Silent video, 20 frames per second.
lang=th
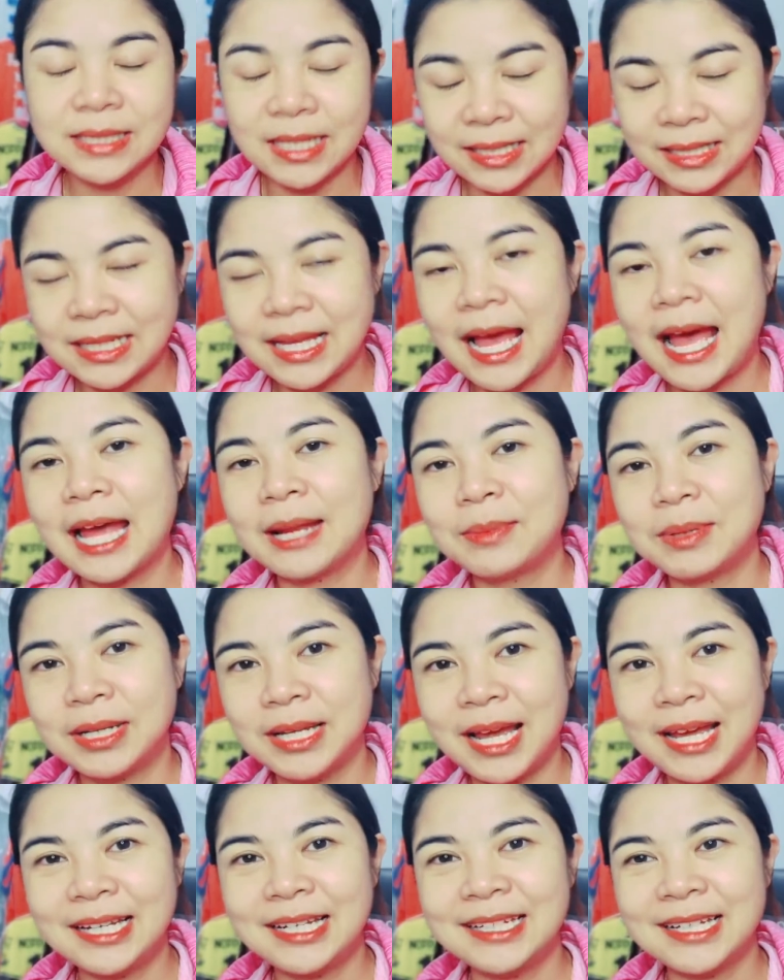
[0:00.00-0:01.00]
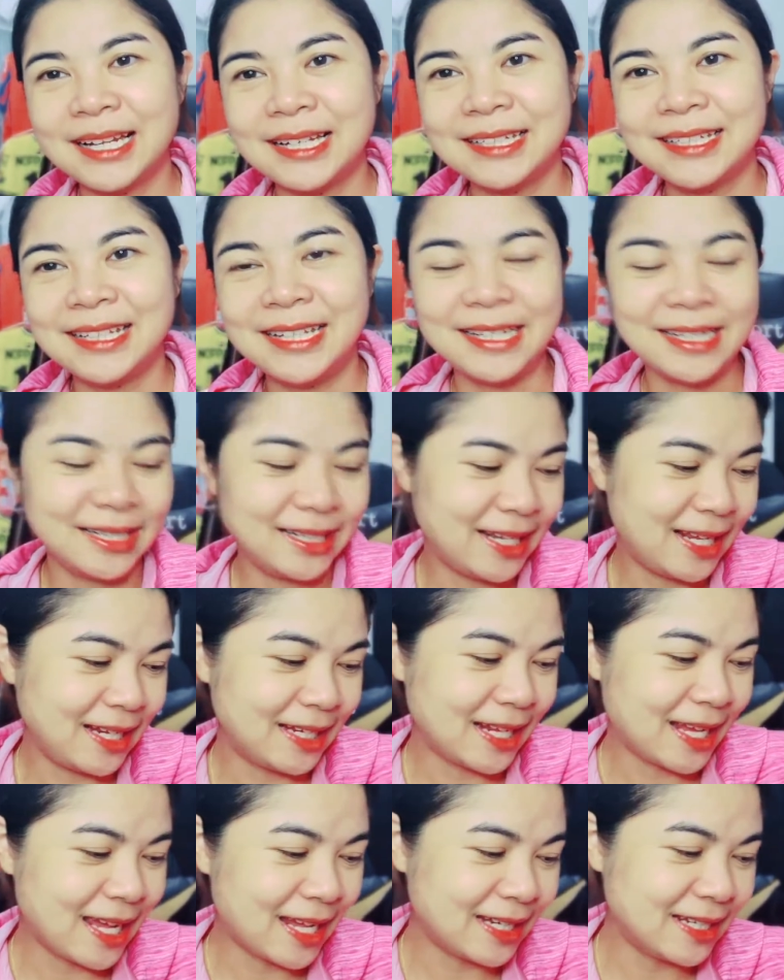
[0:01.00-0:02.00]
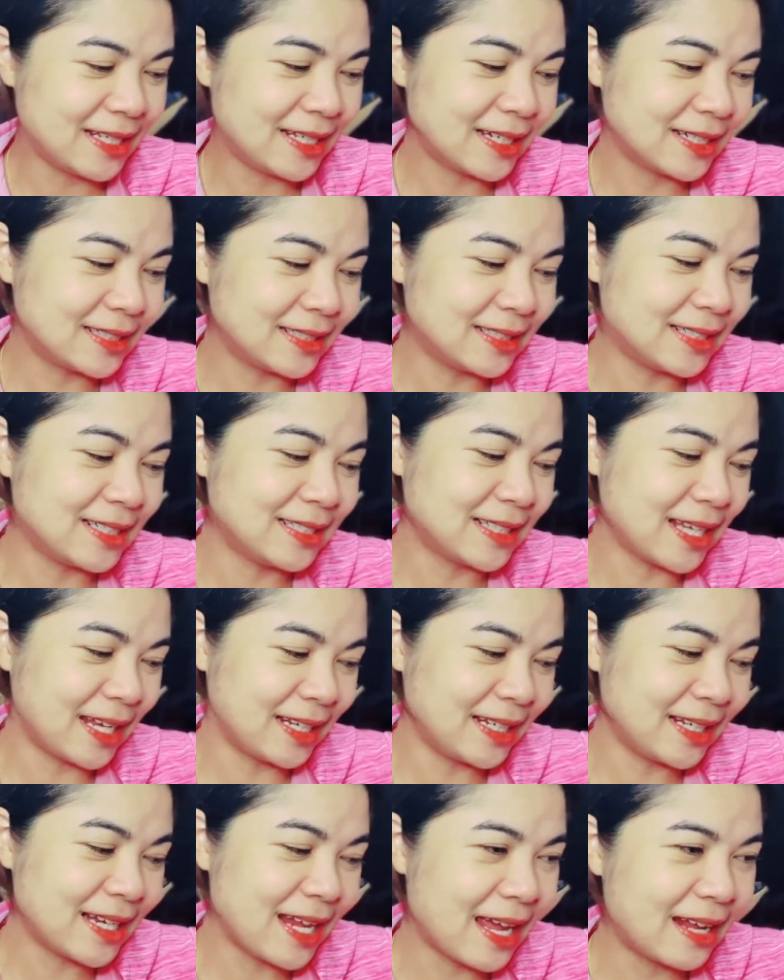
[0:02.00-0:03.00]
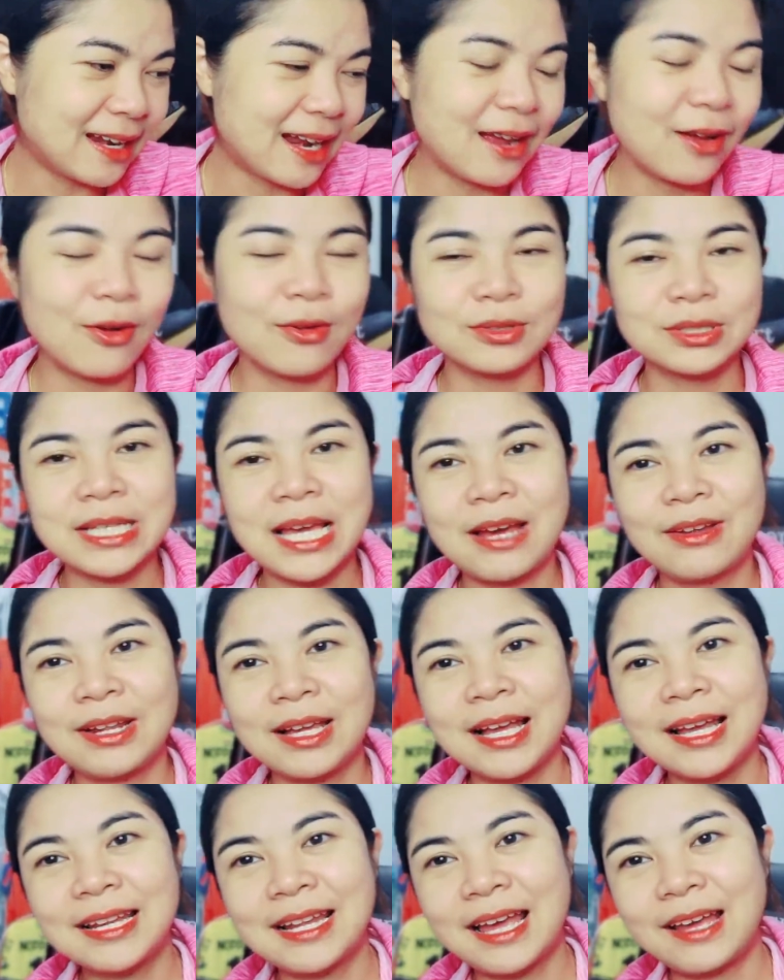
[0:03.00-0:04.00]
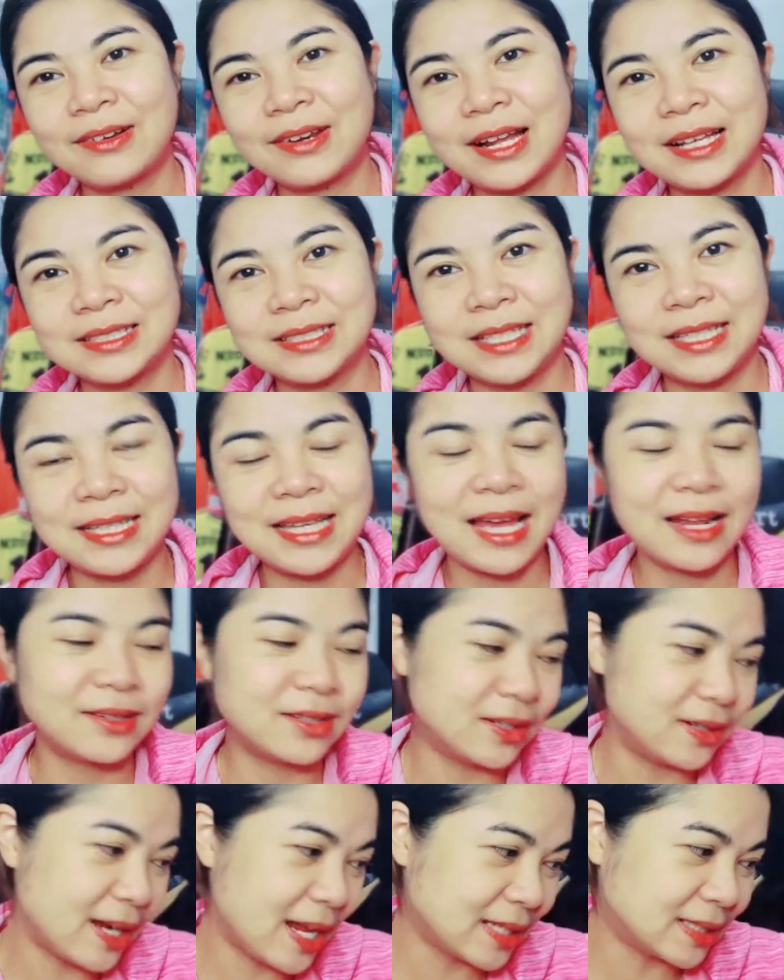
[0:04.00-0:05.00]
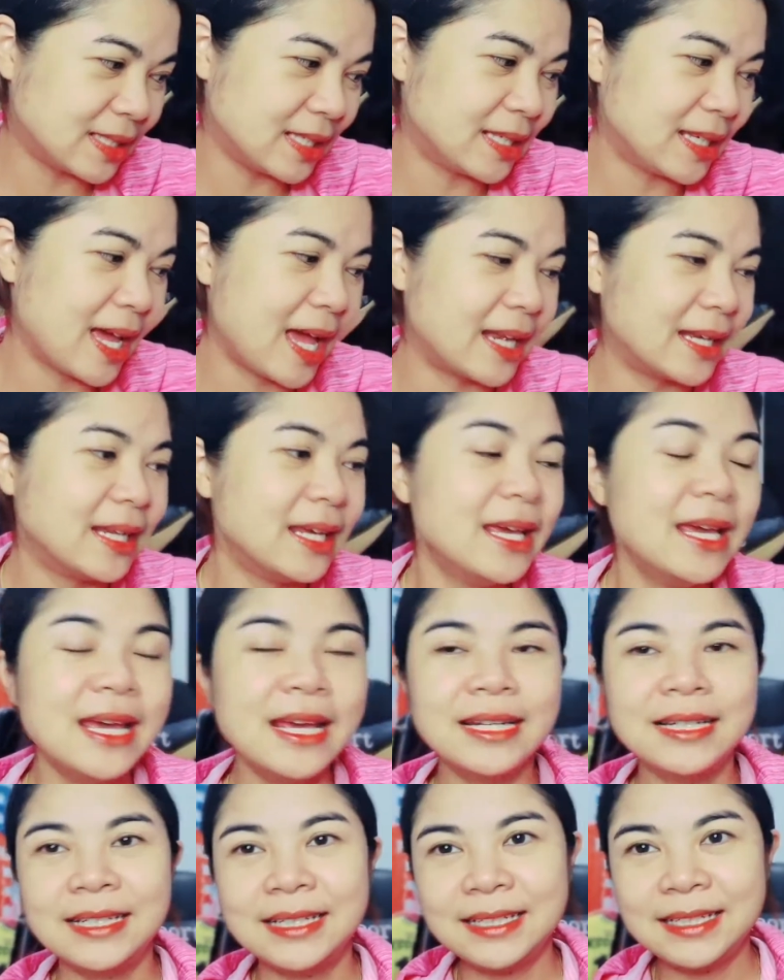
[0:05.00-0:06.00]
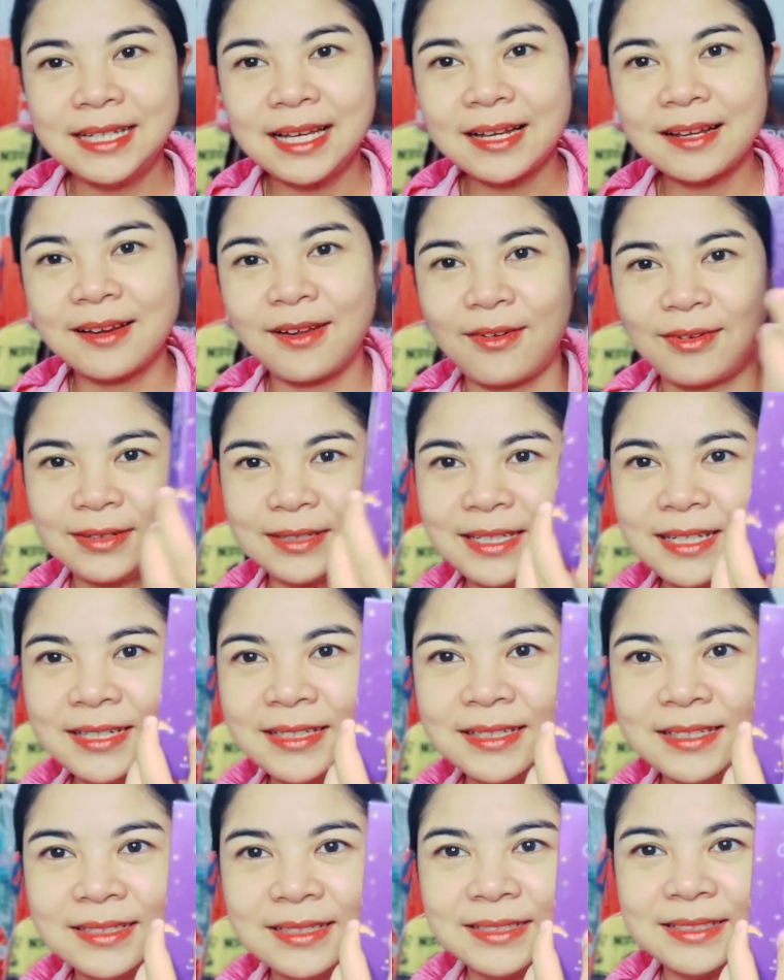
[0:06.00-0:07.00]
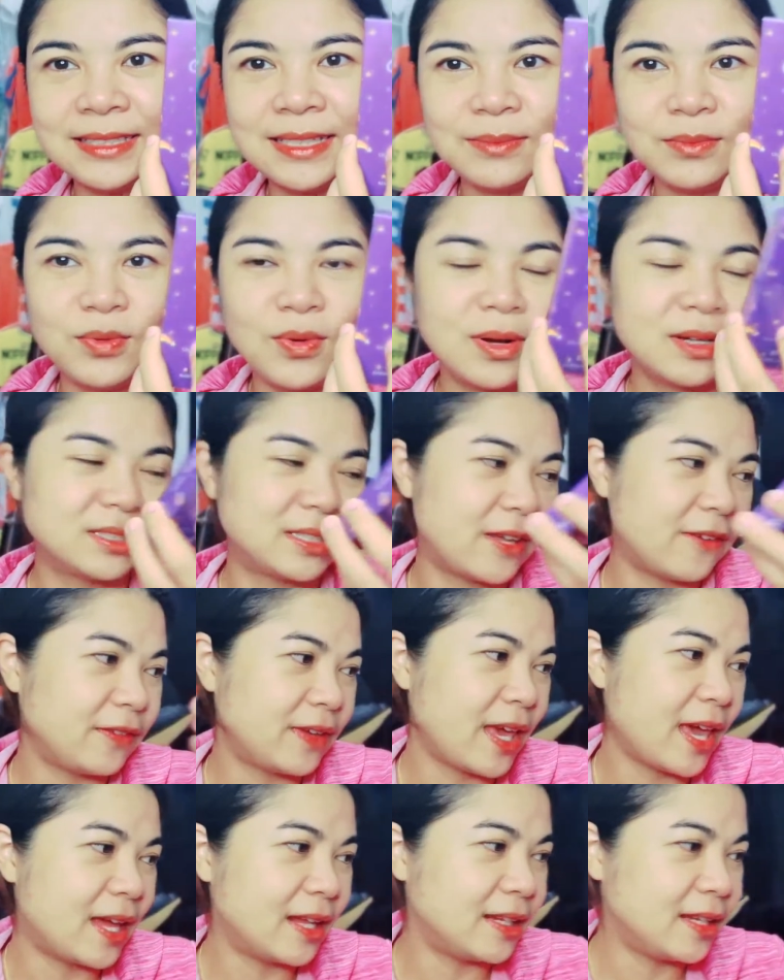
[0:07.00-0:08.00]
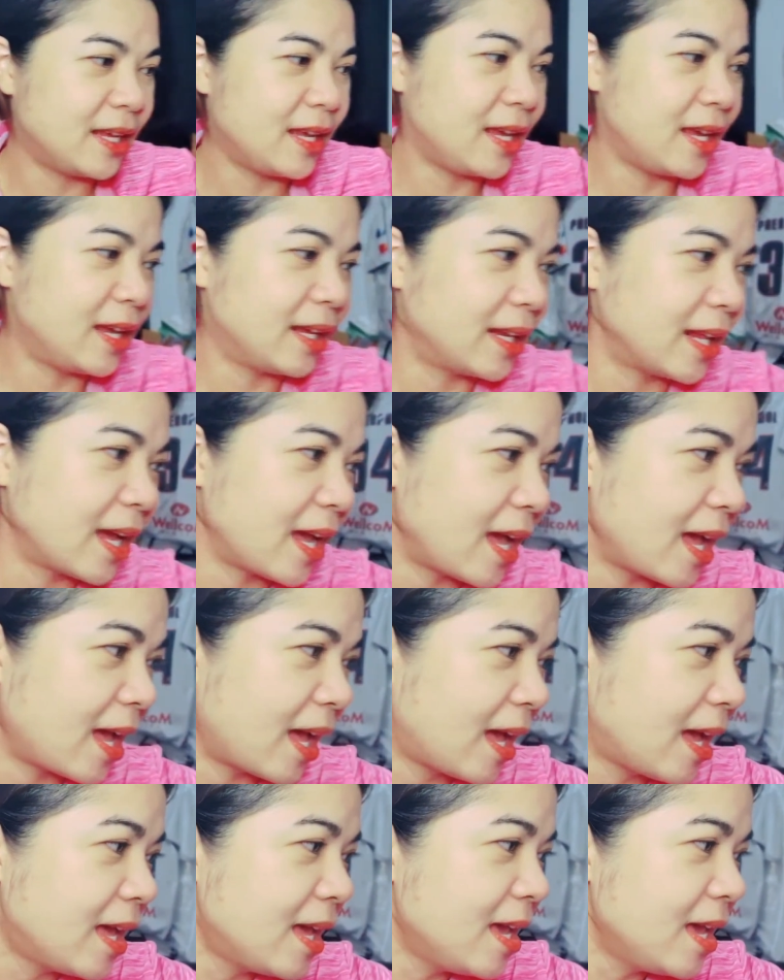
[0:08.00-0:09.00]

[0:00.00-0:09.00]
จัดการมันได้ในทันทีนั่นเองนะคะนี่ก็คือนิสัยที่น่ารักของชาวลัคนาราศีกันหรือราศีกันที่เลือกกล่องที่1หรือสีม่วงเซฟแคร์นี่เองนะคะ